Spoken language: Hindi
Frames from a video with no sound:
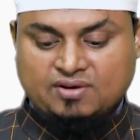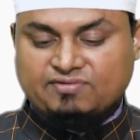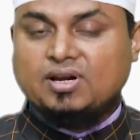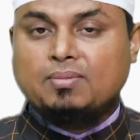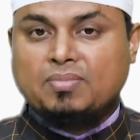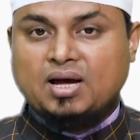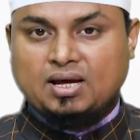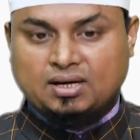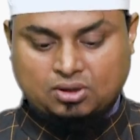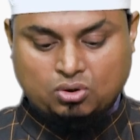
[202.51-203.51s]
फ़लम मा
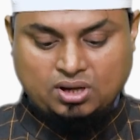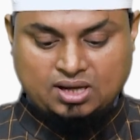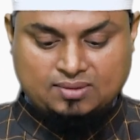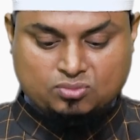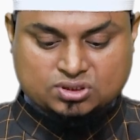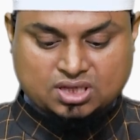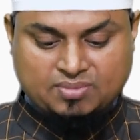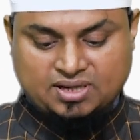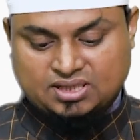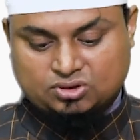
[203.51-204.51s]
अलकालमूसा
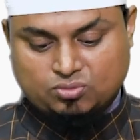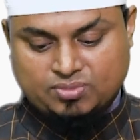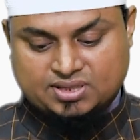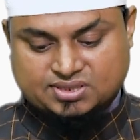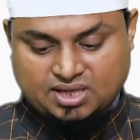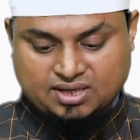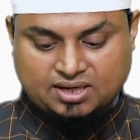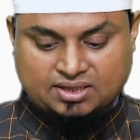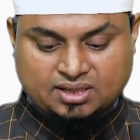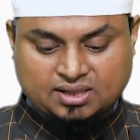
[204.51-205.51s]
माजे तुम सहर
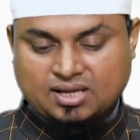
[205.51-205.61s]
इन